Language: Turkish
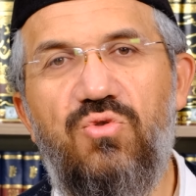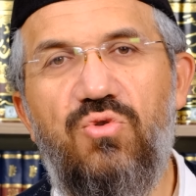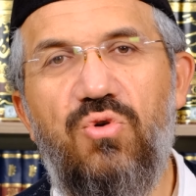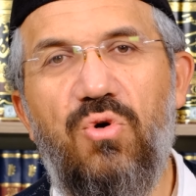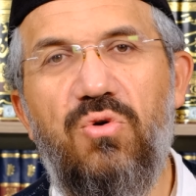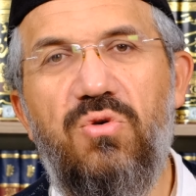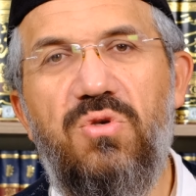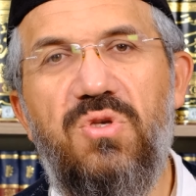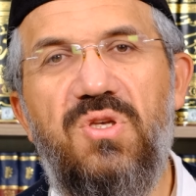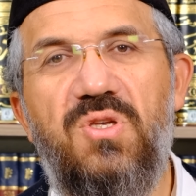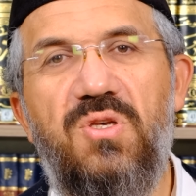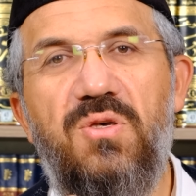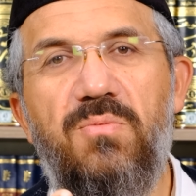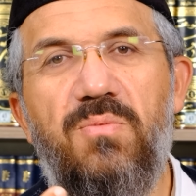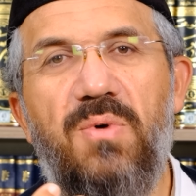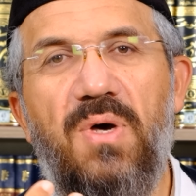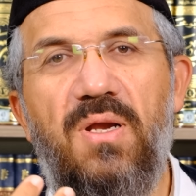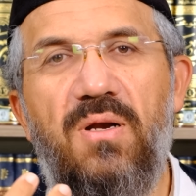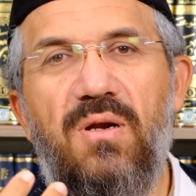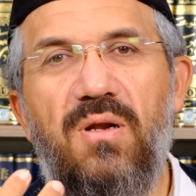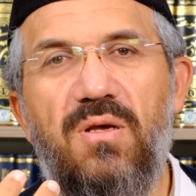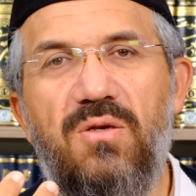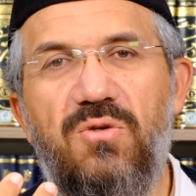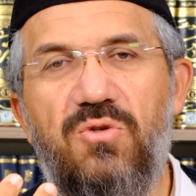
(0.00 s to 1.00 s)
Çok
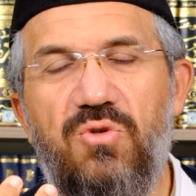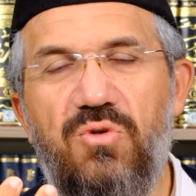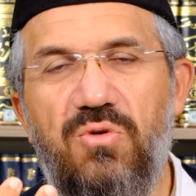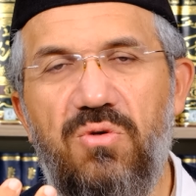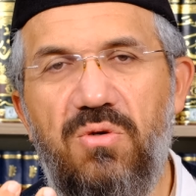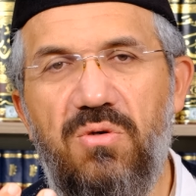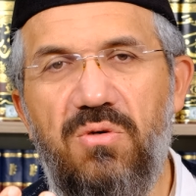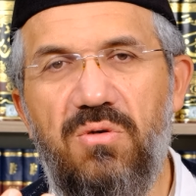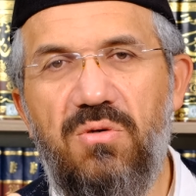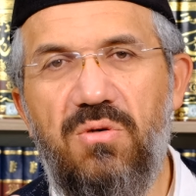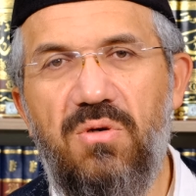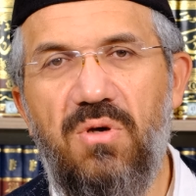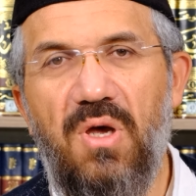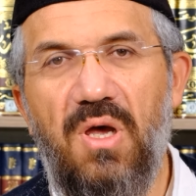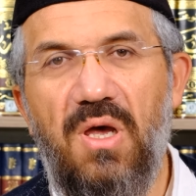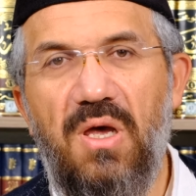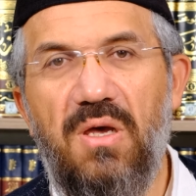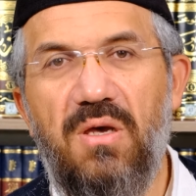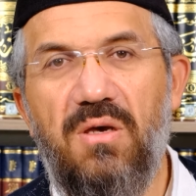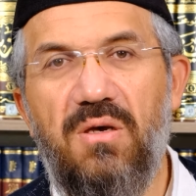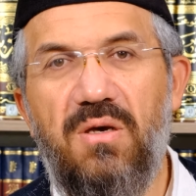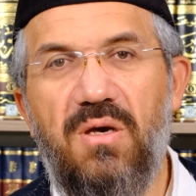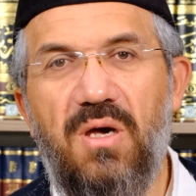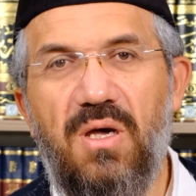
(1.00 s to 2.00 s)
kibarlaşıyor.
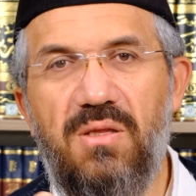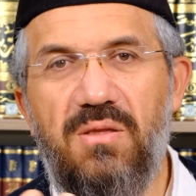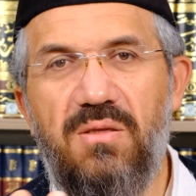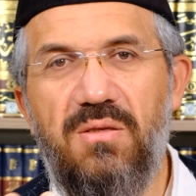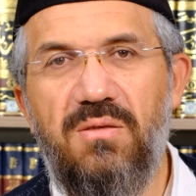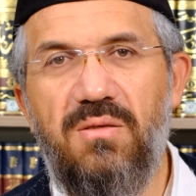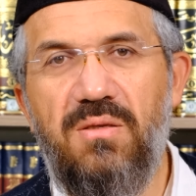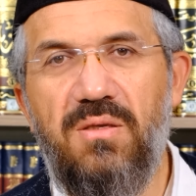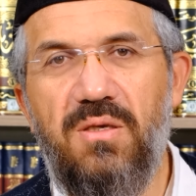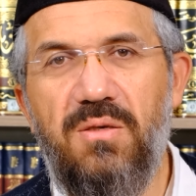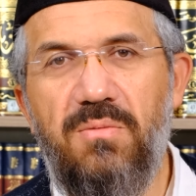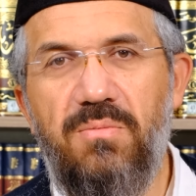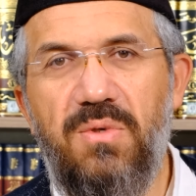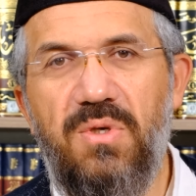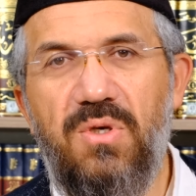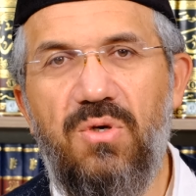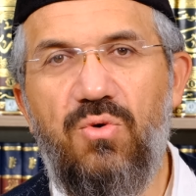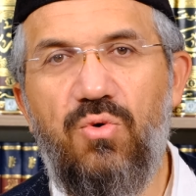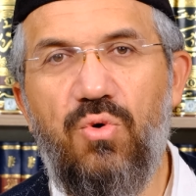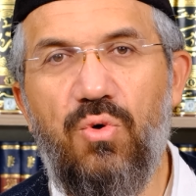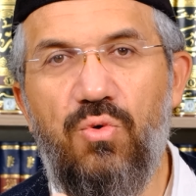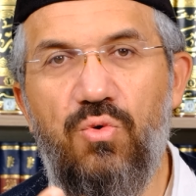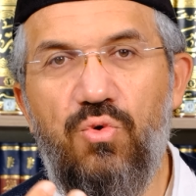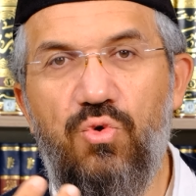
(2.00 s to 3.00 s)
Kadın gibi
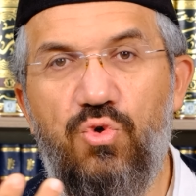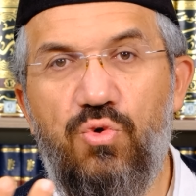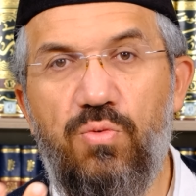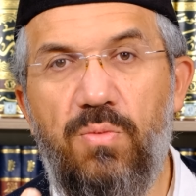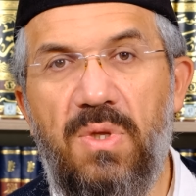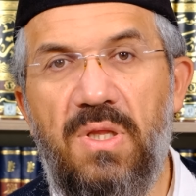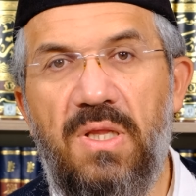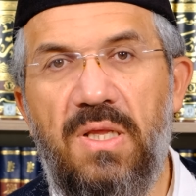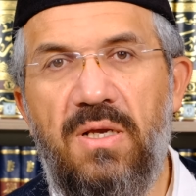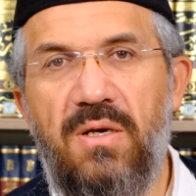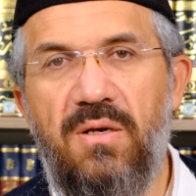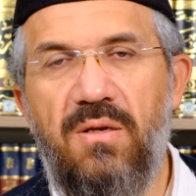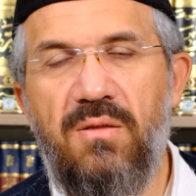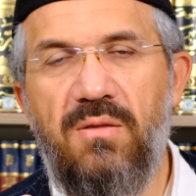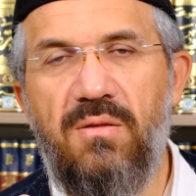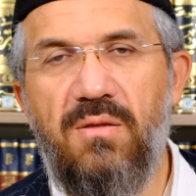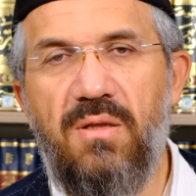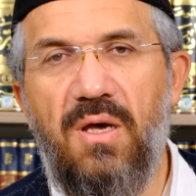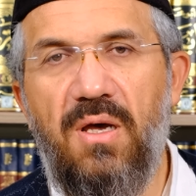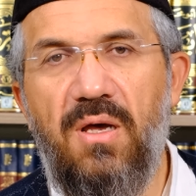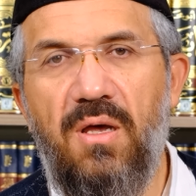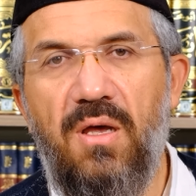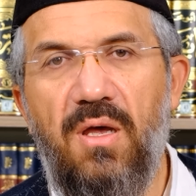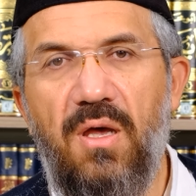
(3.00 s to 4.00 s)

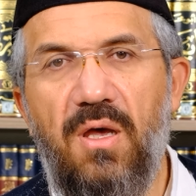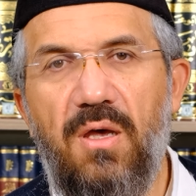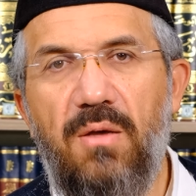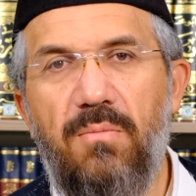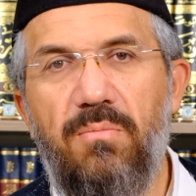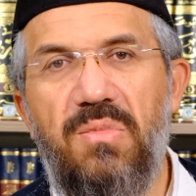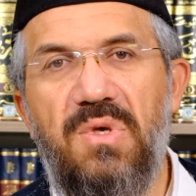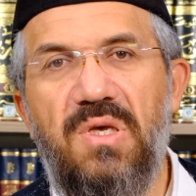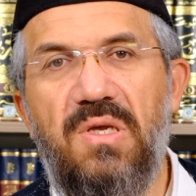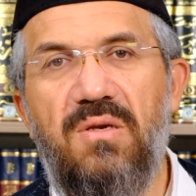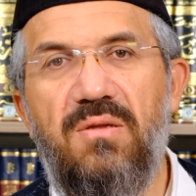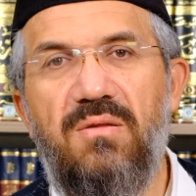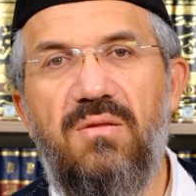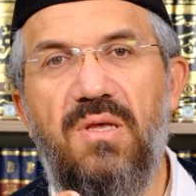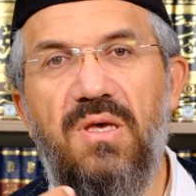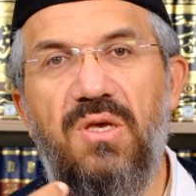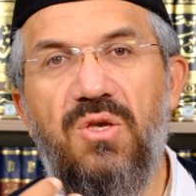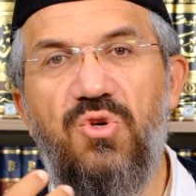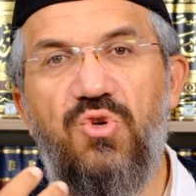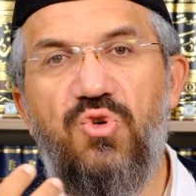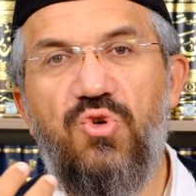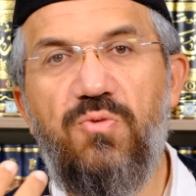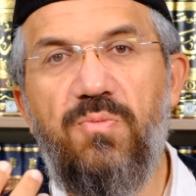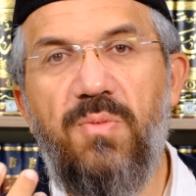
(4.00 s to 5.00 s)
konuşmalarında bir
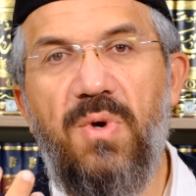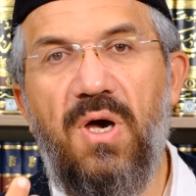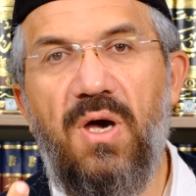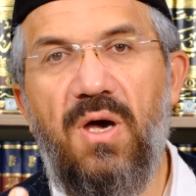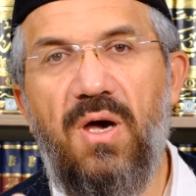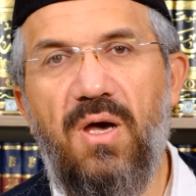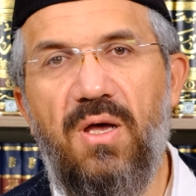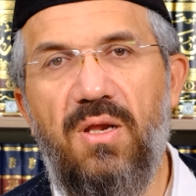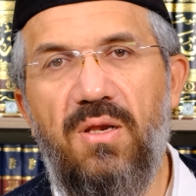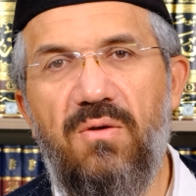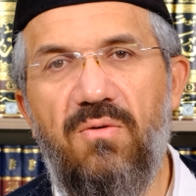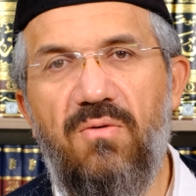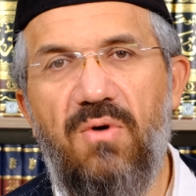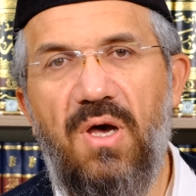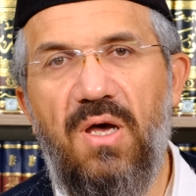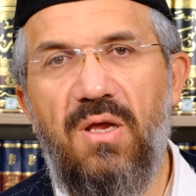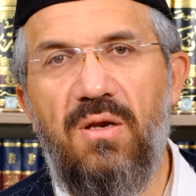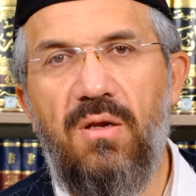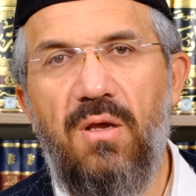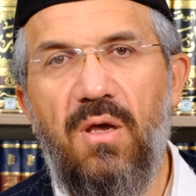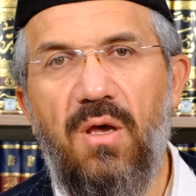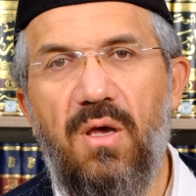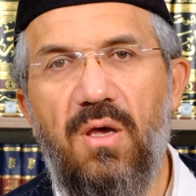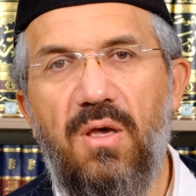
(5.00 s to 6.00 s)
değişme hali var.
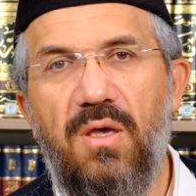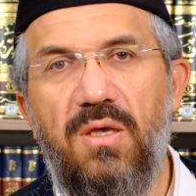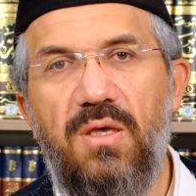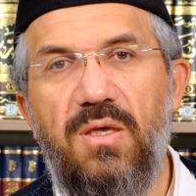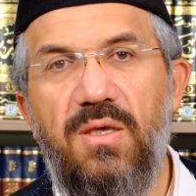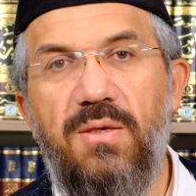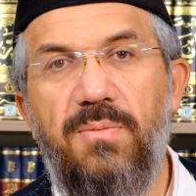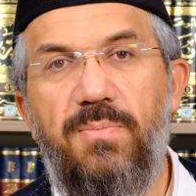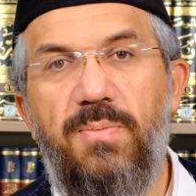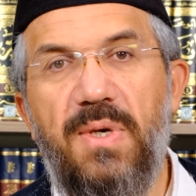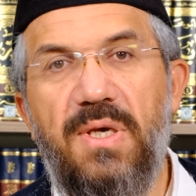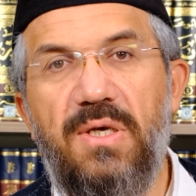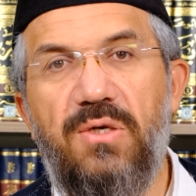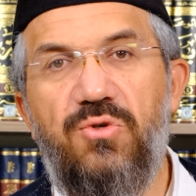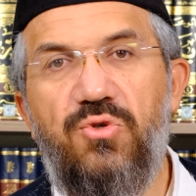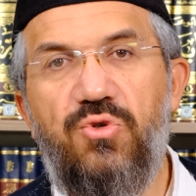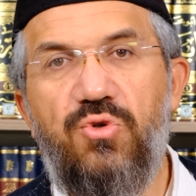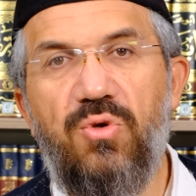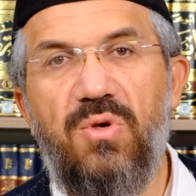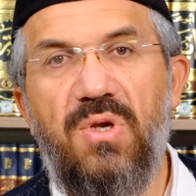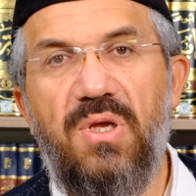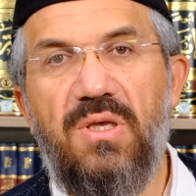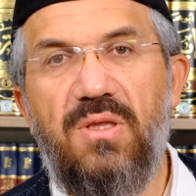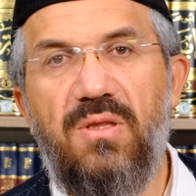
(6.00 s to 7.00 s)
İpek
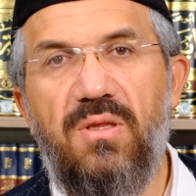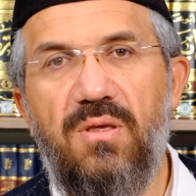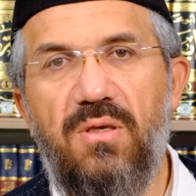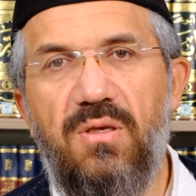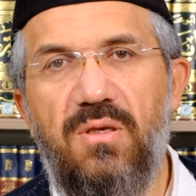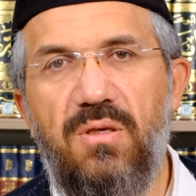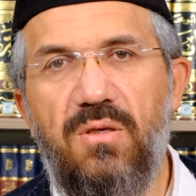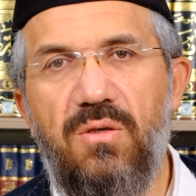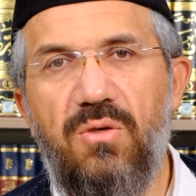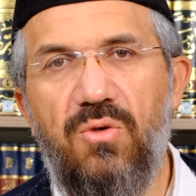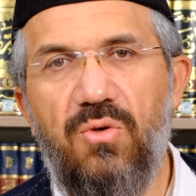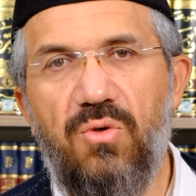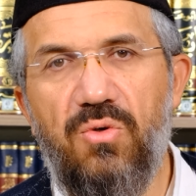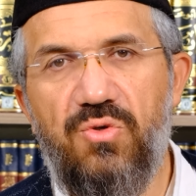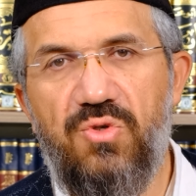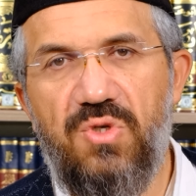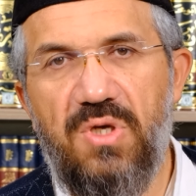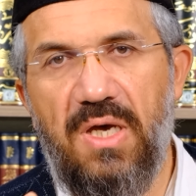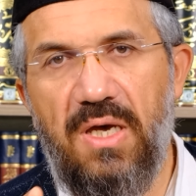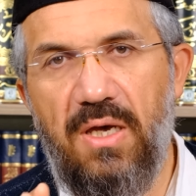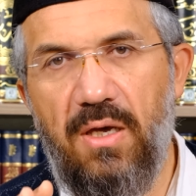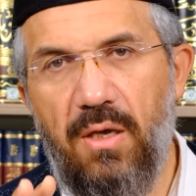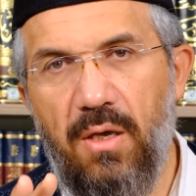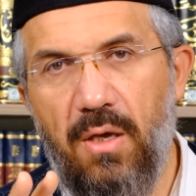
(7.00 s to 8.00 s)
sürekli
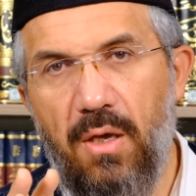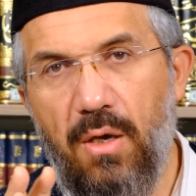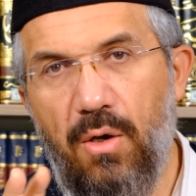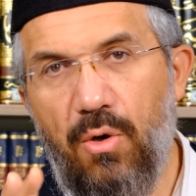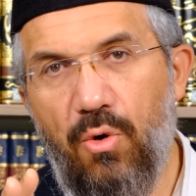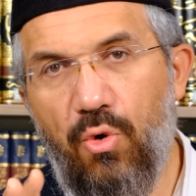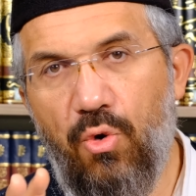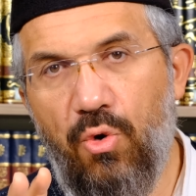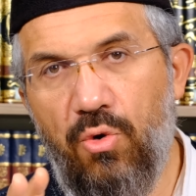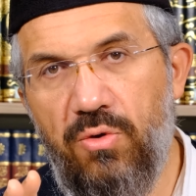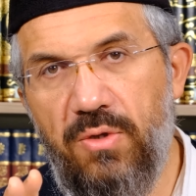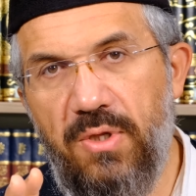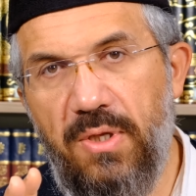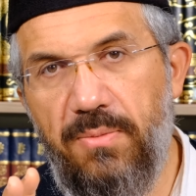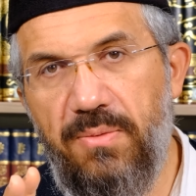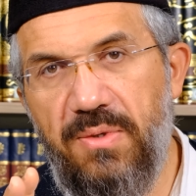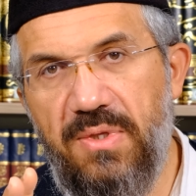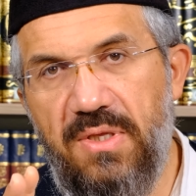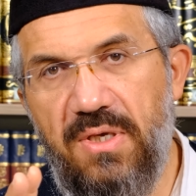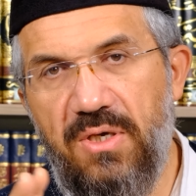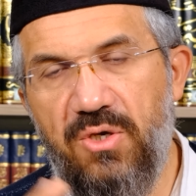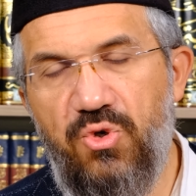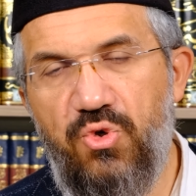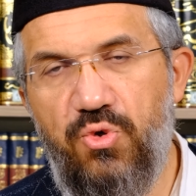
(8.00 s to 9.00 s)
giyiyorsa onda
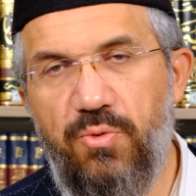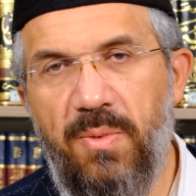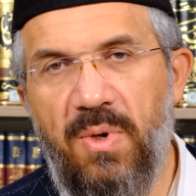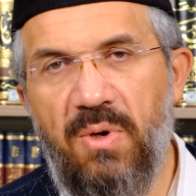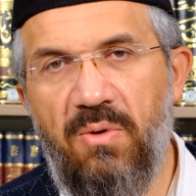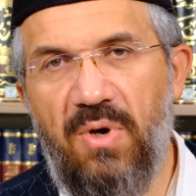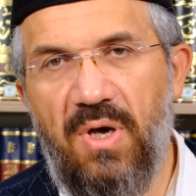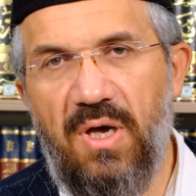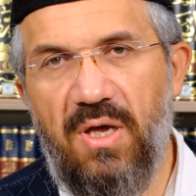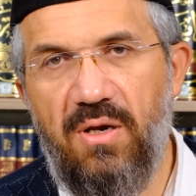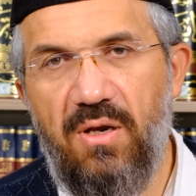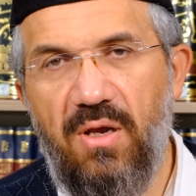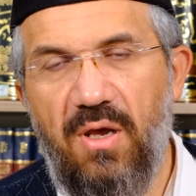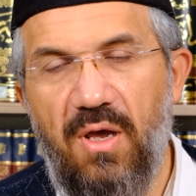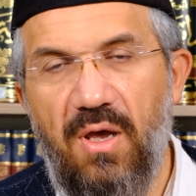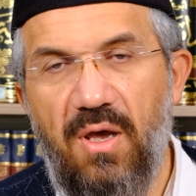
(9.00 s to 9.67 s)
bir değişme var.